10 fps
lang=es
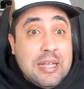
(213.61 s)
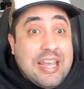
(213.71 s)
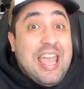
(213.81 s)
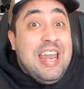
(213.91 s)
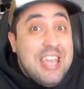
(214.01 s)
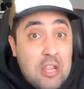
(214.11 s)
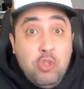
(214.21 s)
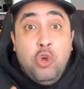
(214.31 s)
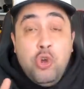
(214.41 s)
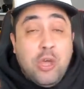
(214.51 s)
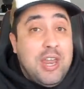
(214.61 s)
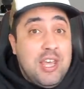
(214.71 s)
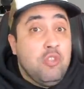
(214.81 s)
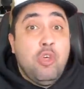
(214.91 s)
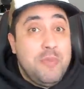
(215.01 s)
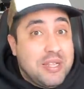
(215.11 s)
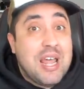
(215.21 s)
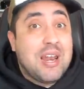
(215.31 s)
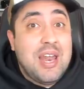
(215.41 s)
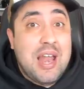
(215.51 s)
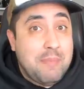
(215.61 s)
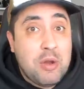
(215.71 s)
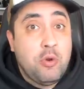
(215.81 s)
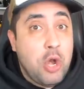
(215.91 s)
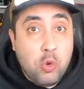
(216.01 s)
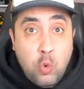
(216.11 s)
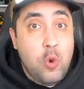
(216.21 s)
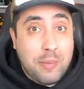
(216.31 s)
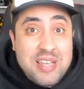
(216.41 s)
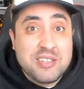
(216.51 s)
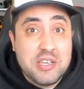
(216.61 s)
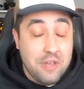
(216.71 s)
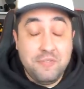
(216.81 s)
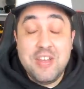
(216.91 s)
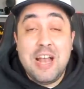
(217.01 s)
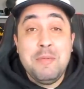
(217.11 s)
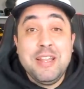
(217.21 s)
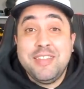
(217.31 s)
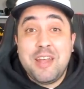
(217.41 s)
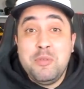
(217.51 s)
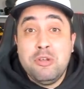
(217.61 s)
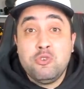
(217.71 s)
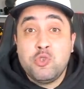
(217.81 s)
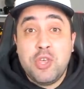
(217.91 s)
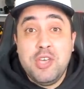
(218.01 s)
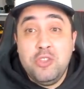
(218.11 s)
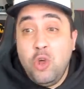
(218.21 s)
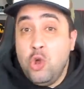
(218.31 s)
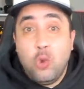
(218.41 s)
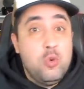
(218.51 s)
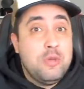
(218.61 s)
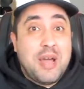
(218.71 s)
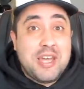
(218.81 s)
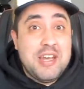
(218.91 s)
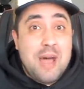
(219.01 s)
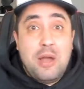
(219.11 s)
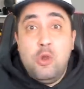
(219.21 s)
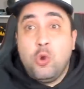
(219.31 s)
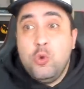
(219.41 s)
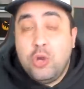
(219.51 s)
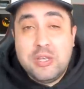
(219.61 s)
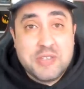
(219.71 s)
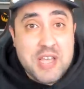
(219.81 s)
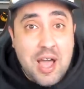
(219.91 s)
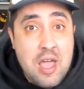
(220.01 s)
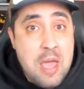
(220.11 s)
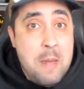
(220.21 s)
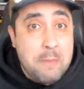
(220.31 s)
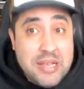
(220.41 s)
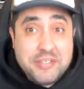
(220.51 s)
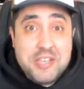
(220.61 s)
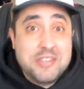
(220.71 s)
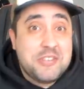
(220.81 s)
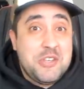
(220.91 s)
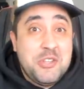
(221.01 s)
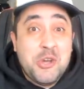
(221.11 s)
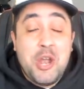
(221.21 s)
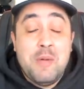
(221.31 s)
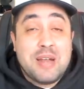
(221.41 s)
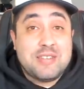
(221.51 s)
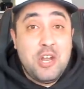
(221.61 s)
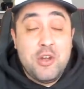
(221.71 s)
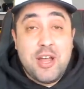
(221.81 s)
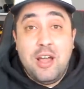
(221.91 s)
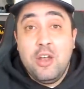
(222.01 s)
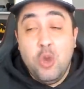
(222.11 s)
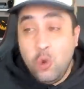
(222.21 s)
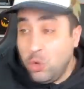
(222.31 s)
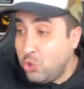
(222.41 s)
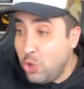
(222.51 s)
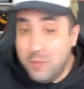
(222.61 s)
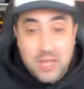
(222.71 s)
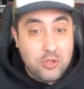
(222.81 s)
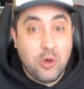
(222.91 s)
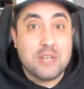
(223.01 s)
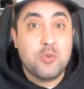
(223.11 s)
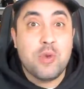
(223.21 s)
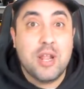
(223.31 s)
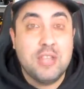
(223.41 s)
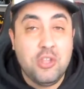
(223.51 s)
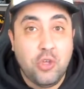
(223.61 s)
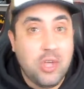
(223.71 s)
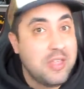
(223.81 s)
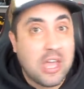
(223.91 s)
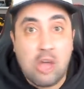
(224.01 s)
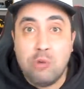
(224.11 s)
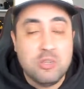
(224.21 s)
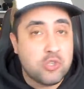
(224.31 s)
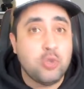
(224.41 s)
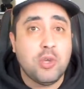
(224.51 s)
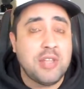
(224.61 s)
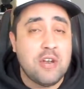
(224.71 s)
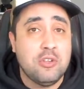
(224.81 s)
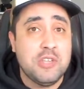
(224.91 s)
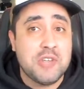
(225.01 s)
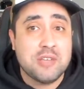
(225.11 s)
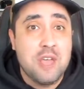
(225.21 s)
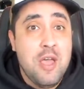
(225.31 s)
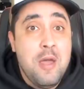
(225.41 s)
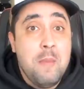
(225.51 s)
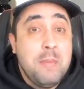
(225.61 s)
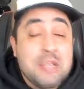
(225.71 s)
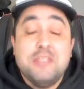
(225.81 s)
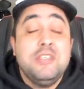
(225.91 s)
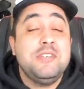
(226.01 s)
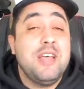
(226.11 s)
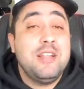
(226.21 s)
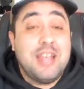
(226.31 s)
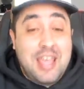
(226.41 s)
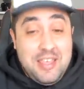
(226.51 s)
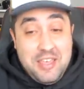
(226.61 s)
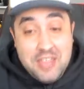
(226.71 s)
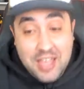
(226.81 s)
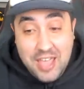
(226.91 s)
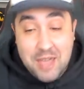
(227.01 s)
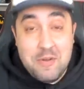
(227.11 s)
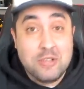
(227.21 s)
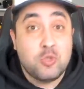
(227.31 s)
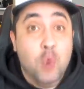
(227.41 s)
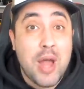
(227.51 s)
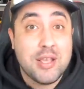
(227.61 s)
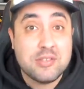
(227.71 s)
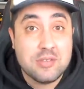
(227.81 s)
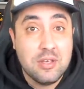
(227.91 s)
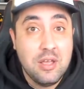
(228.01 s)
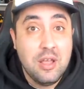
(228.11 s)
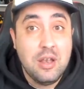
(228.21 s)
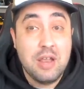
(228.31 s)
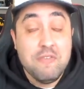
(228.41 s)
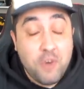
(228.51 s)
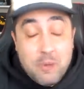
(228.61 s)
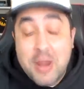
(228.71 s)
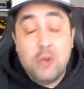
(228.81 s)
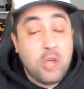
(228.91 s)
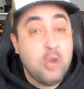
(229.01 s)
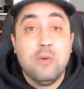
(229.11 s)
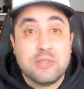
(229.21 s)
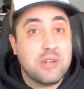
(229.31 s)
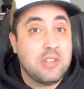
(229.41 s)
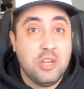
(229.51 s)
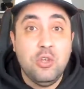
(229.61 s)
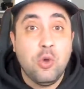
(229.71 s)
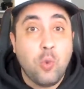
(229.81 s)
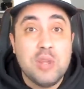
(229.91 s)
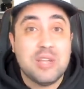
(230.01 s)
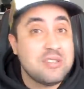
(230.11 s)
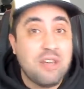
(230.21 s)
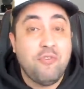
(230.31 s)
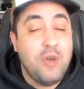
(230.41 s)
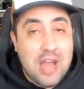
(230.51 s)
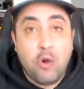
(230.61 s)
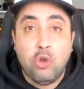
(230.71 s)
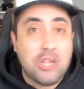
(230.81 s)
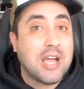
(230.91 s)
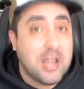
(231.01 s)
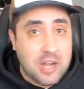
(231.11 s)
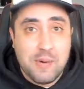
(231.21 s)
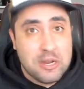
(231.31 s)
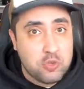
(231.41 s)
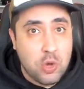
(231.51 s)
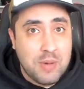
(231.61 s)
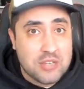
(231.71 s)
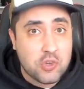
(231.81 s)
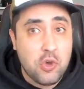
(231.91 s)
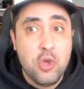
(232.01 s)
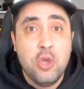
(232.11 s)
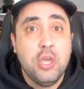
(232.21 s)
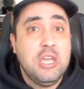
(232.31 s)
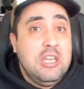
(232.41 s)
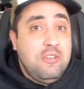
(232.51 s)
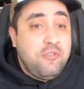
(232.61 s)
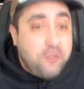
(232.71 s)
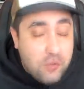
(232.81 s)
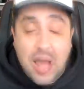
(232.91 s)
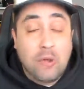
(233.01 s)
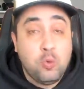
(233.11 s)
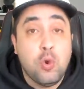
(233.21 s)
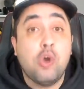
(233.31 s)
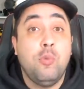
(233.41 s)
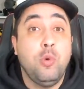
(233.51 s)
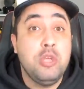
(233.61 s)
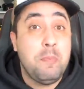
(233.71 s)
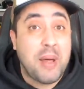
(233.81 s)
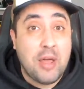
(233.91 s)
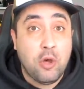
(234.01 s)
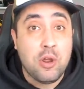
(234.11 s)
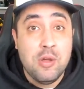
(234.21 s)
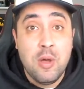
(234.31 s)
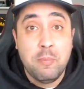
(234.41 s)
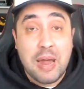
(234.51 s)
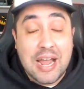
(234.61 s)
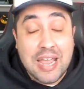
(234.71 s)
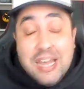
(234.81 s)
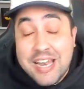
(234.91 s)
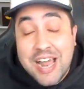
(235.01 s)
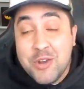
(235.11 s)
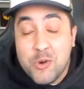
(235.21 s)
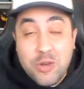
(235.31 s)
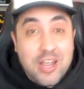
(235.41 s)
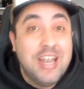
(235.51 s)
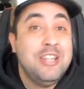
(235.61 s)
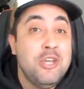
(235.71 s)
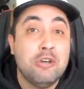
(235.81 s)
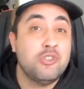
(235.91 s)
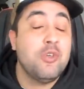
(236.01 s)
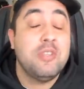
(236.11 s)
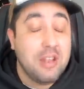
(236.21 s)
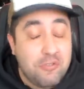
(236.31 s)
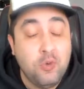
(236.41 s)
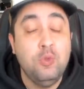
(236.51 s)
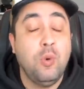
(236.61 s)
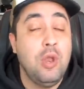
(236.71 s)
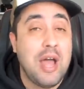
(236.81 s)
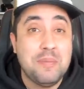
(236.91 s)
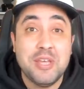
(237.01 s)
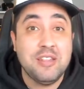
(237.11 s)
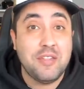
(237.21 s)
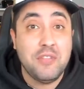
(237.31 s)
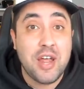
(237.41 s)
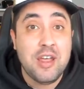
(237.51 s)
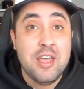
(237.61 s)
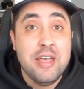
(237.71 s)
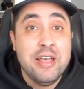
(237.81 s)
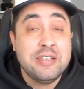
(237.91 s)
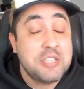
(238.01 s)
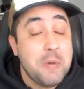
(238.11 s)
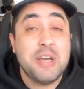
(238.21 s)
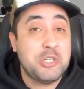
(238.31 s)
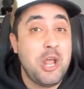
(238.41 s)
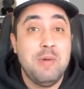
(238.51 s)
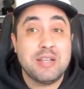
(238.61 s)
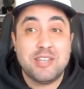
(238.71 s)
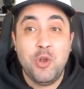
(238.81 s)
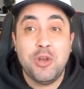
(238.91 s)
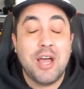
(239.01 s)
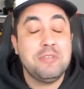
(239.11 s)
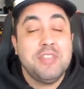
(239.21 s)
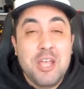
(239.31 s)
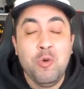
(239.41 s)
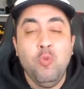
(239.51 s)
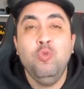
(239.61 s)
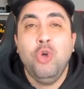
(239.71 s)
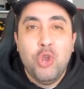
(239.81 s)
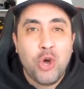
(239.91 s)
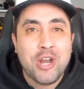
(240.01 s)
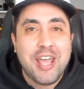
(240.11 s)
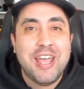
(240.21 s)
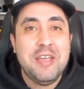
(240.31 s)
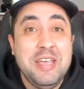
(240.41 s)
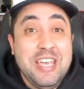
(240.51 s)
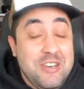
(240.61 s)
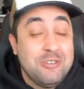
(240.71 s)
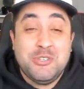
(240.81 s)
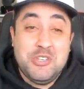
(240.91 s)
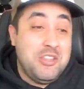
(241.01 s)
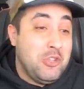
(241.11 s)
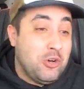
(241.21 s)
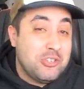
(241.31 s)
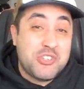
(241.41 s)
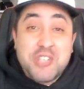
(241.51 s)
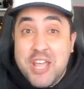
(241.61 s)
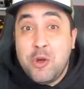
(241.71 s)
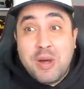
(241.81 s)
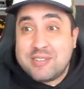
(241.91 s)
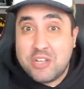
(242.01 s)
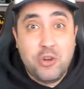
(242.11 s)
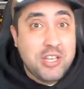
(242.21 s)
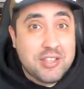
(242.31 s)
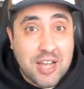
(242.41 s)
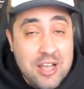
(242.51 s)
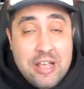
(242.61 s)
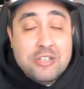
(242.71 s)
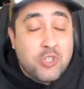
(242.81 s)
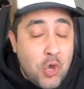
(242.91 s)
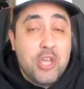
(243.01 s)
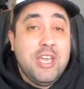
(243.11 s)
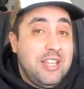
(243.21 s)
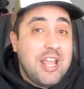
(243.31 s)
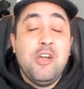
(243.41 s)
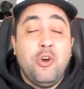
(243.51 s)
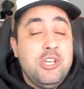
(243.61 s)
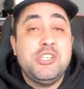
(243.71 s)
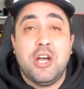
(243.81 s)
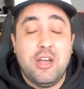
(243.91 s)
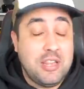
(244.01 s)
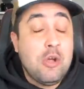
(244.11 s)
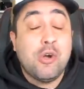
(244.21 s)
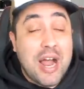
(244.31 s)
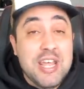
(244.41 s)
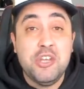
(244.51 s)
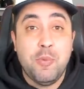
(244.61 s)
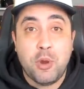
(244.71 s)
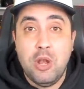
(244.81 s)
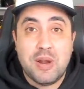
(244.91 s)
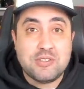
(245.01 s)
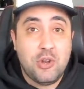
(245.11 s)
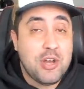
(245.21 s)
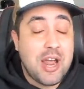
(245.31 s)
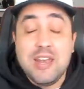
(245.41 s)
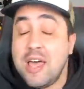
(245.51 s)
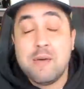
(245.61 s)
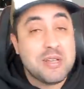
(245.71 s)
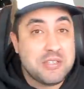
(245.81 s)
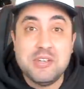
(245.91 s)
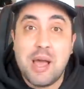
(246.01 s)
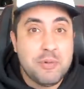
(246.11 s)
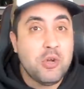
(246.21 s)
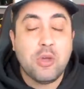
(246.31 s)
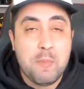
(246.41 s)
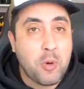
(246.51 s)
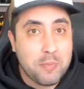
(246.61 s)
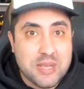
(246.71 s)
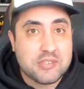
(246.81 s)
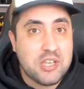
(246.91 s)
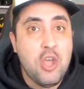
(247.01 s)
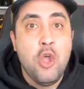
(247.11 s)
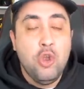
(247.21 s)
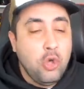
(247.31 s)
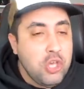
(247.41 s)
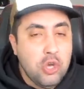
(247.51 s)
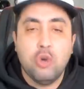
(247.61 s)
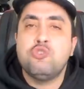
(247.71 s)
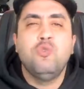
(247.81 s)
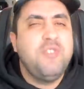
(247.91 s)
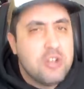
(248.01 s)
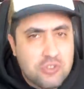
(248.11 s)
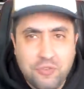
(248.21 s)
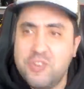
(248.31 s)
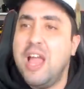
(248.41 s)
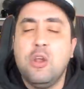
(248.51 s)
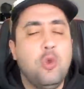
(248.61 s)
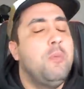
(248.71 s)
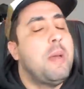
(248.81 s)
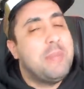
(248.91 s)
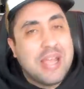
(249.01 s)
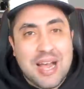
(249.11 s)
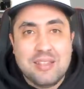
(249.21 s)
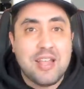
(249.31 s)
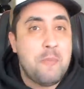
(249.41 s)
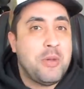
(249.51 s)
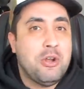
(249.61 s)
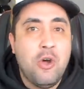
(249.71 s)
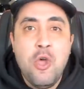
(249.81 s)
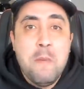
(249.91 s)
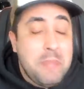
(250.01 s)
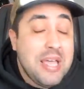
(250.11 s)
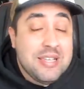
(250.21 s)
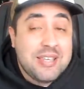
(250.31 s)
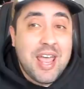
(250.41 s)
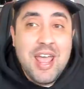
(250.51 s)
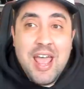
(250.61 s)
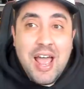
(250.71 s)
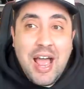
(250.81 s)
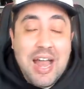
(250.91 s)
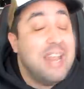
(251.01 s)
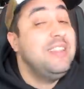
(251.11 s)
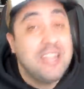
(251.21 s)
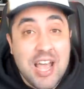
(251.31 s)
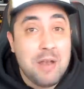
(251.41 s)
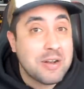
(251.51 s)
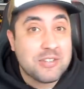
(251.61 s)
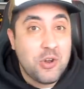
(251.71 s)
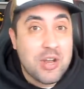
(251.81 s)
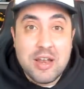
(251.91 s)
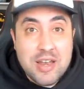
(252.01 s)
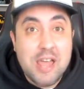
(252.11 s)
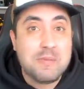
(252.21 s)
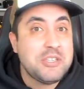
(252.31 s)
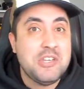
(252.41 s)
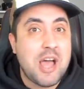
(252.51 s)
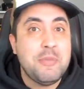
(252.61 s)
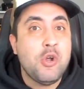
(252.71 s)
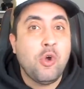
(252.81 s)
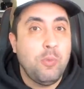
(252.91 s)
queriendo o no queriendo de meterle la mano en el culo a Messi. Finalmente terminó sucediendo lo que uno imaginaba, lo que uno decía. Messi sintió que el Barcelona, lo estoy viendo hace un ratito desde que comenzó todas estas noticias, Messi dicen que desde que Suárez le informaron que no iba a ser tenido en cuenta, esa fue la gota que rebalsó el vaso y actuó como disparador para que el enano, el dios del fútbol a mi entender, se vaya al Barcelona. Tengo un dolor y no siendo cero barcelonista, soy y tengo hincha, tengo cariño por el Barcelona, nada más y nada menos que por Messi. Lo digo, su filosofía del club me encanta, pero me hice, alenté al Barcelona nada más y nada menos